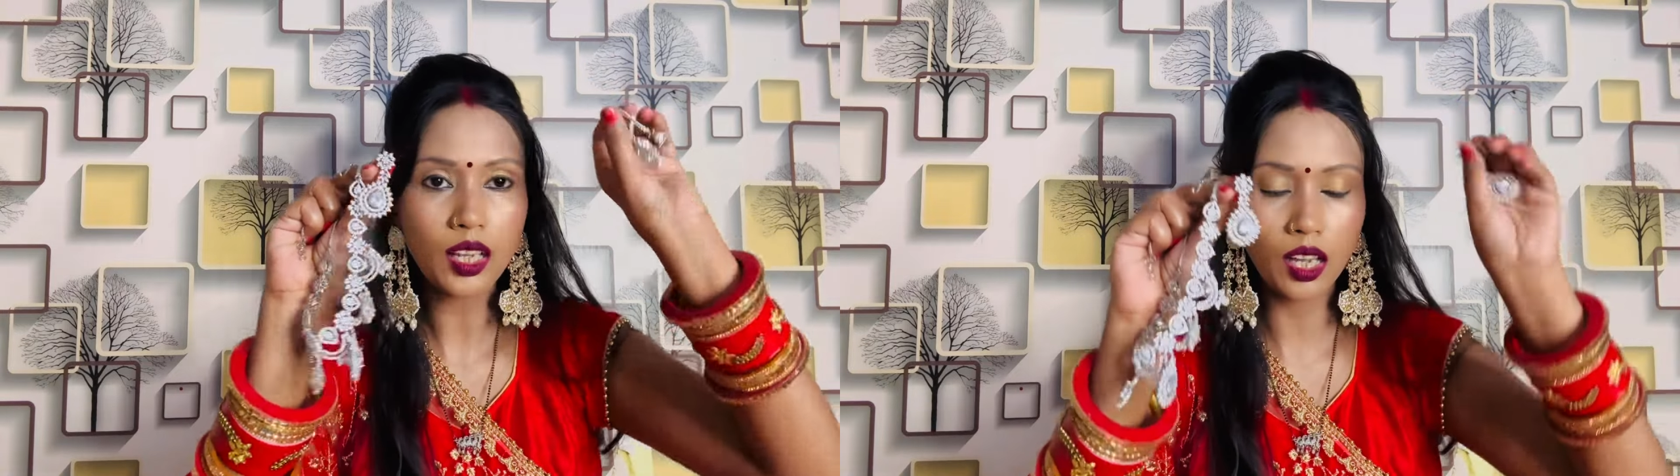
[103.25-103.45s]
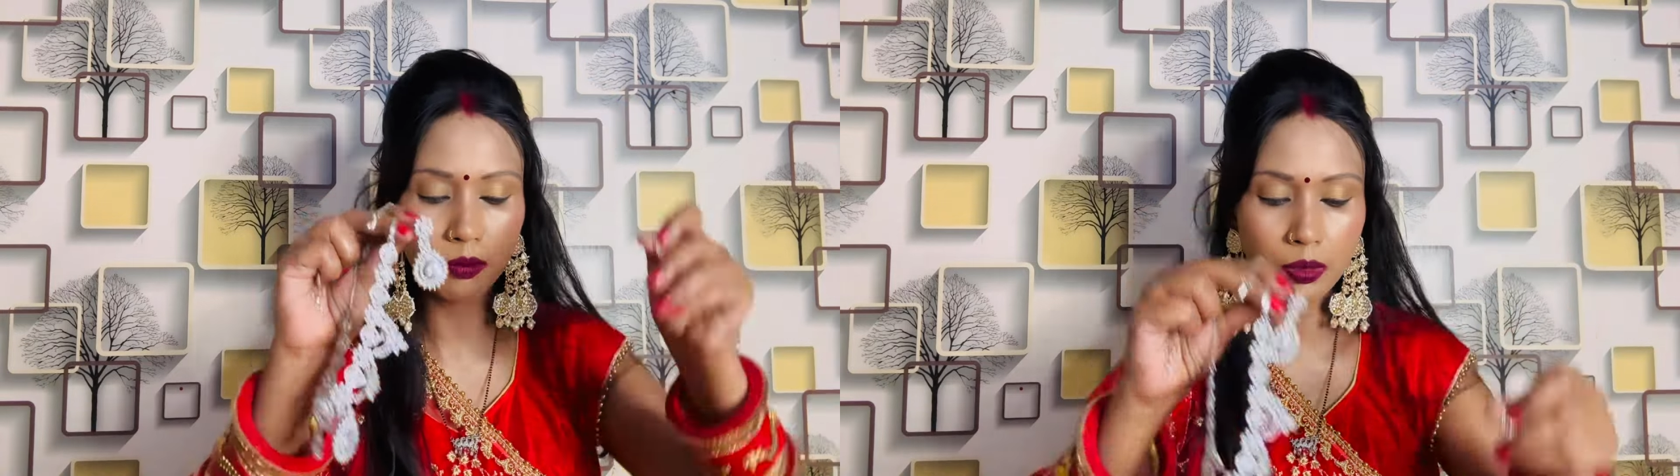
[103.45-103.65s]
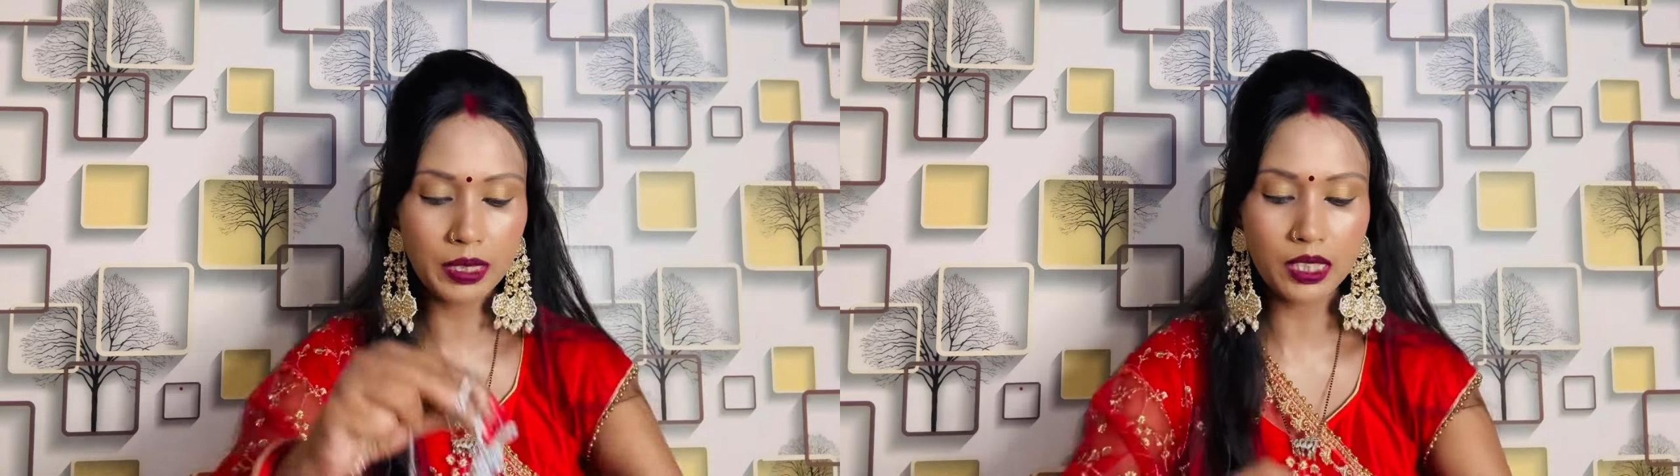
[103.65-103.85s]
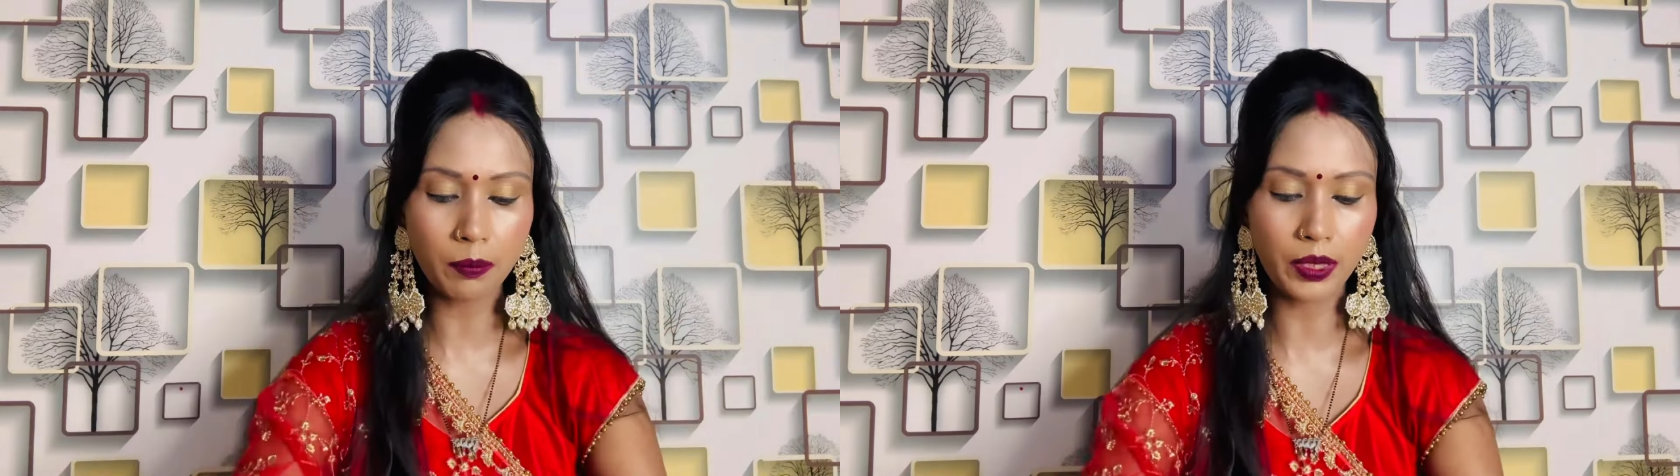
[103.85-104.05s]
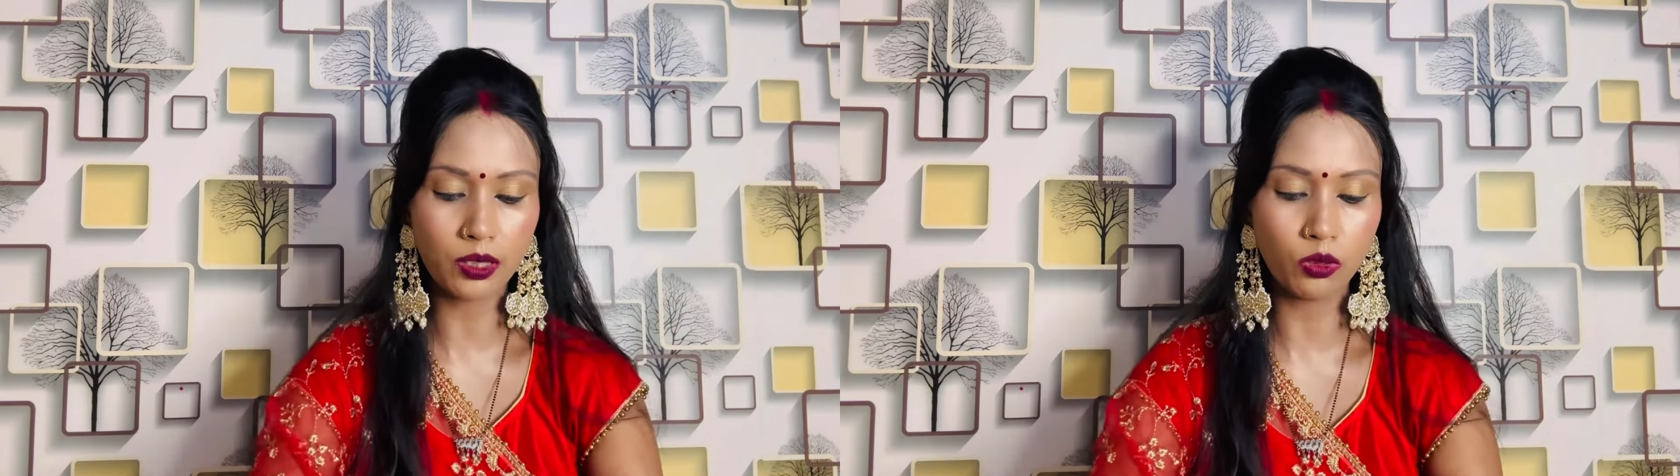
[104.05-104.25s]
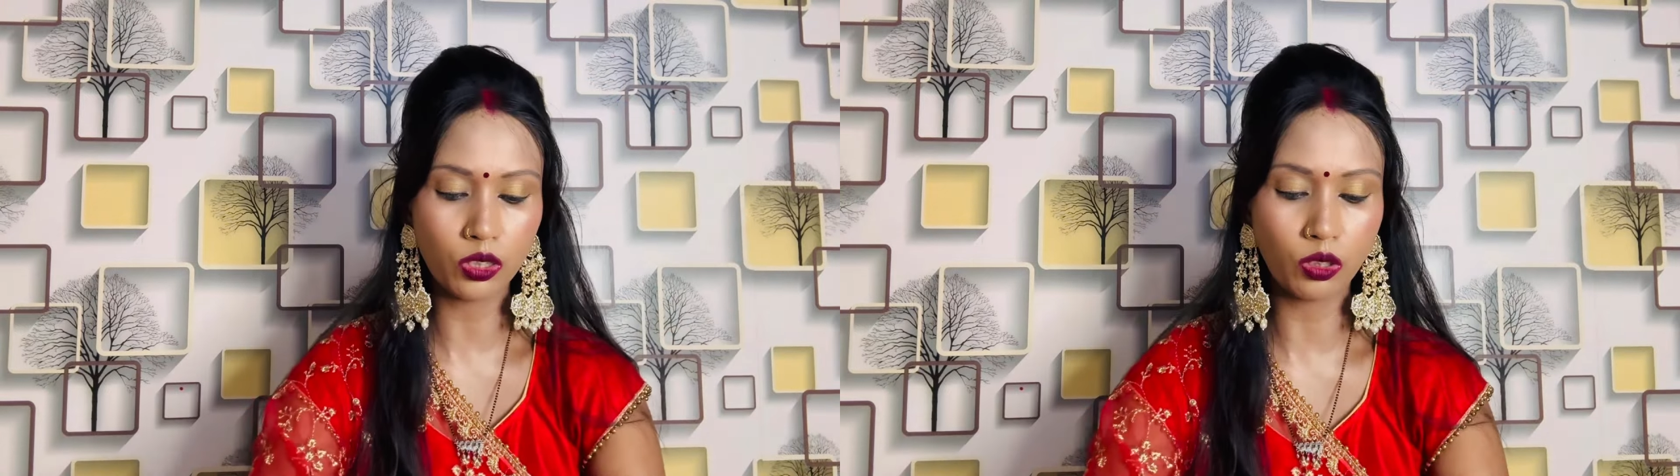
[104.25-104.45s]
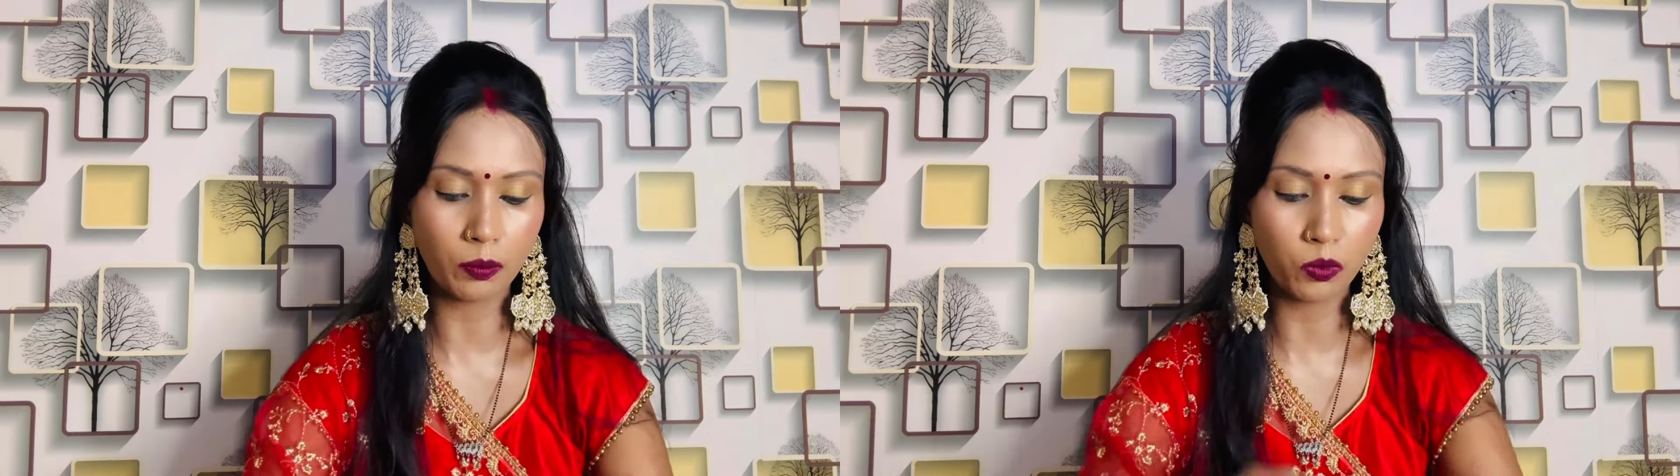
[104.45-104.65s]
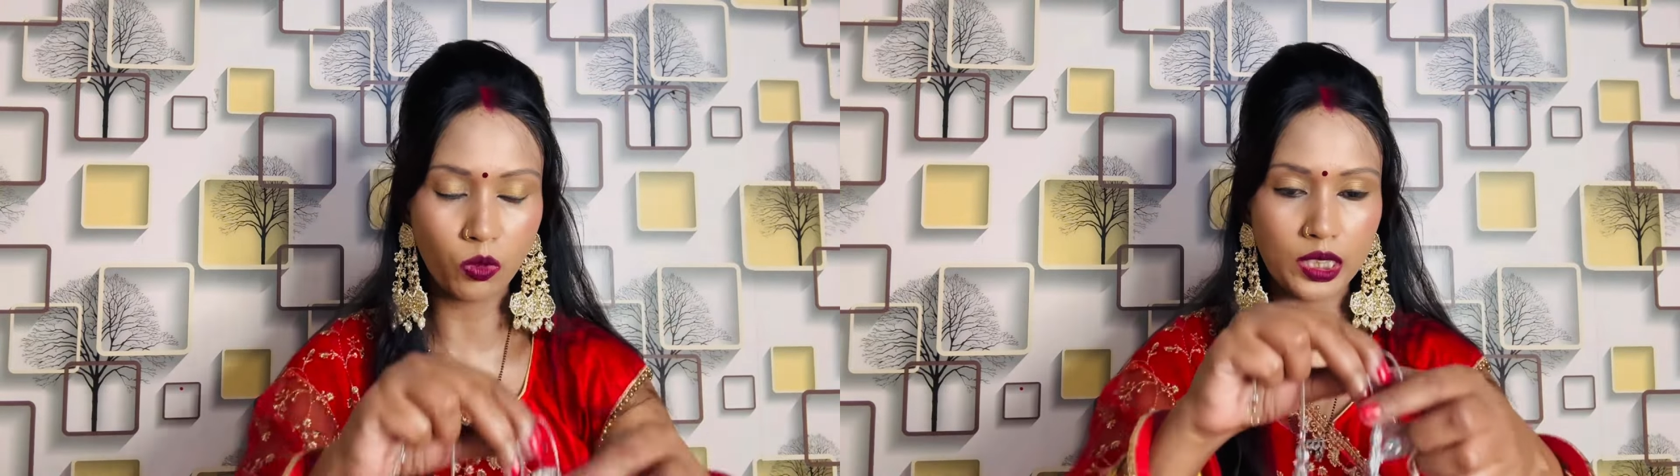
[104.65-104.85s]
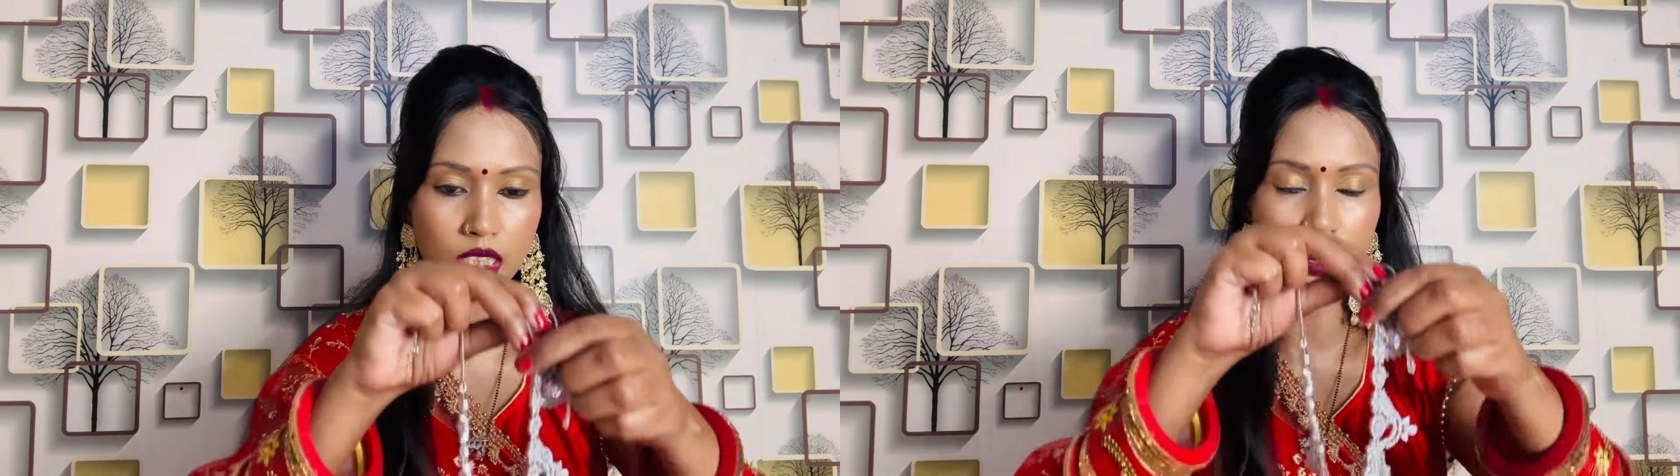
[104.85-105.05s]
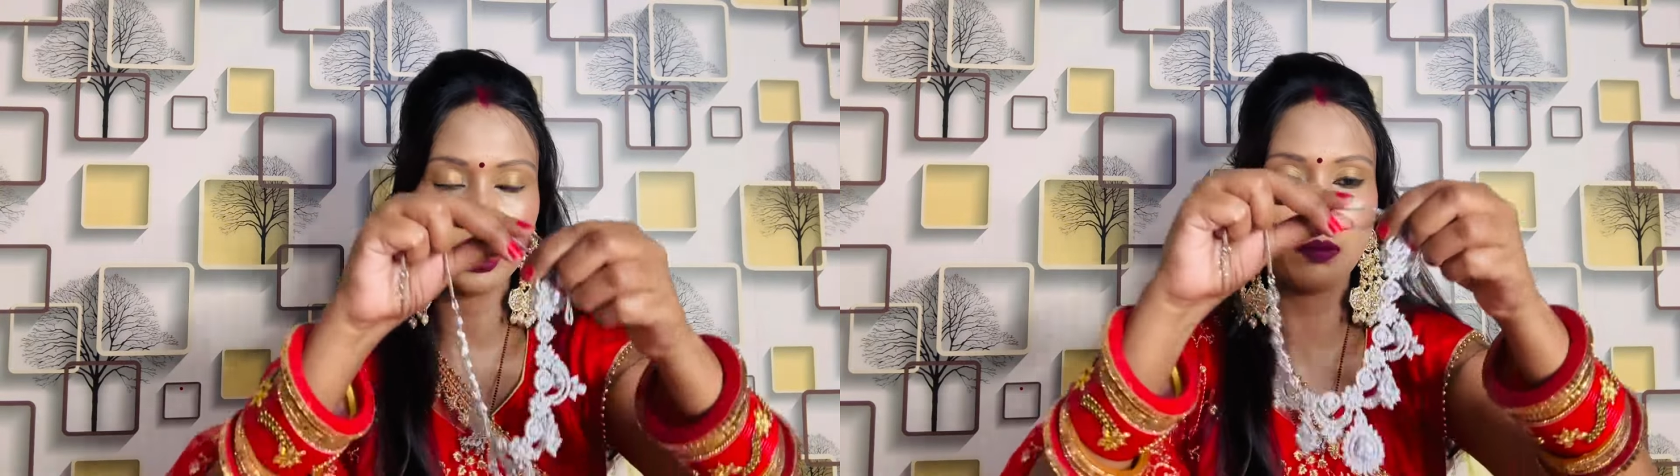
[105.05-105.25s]
अभी मैं सब पहनूंगी तो आपको
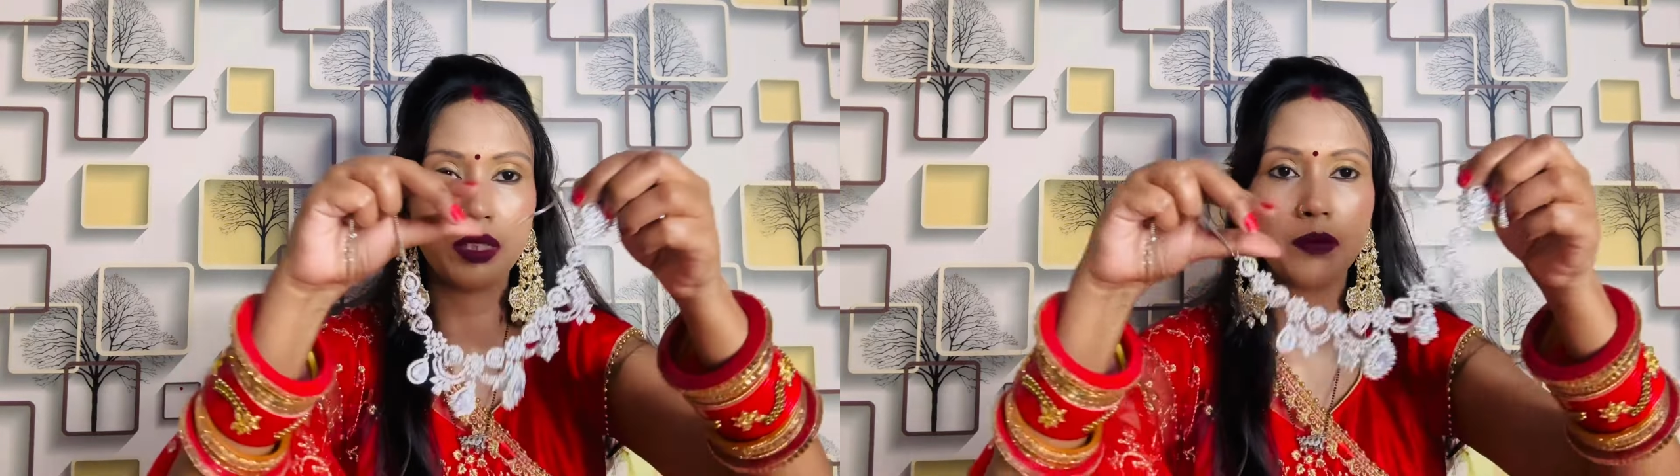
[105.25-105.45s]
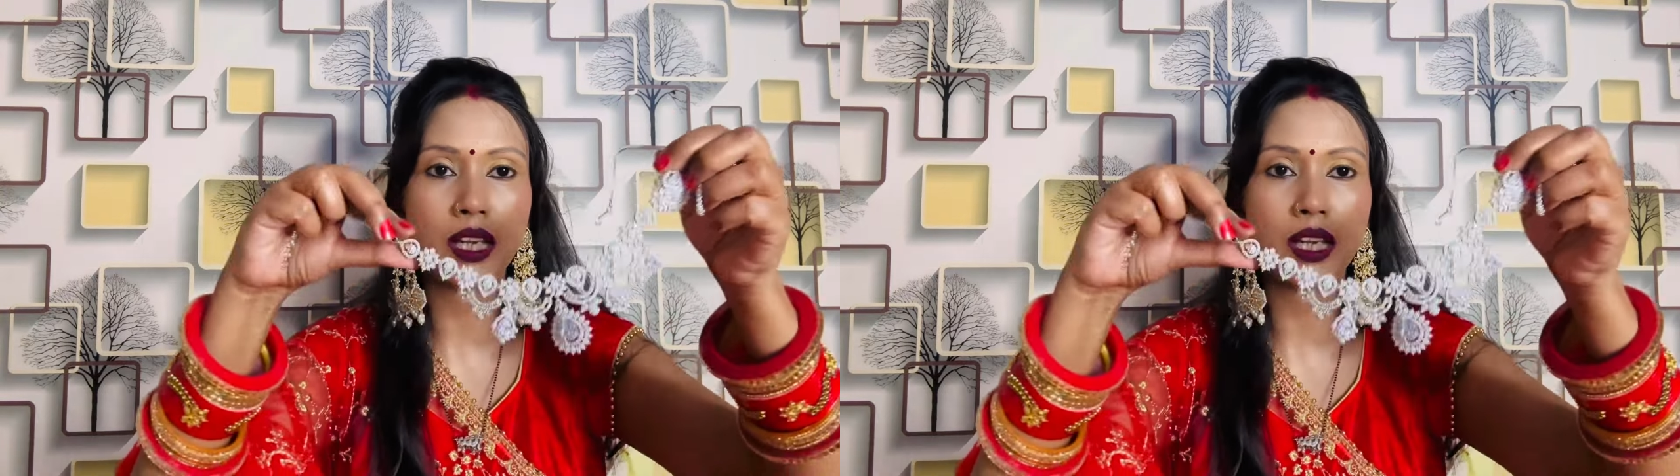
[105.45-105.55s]
अच्छे से समझ में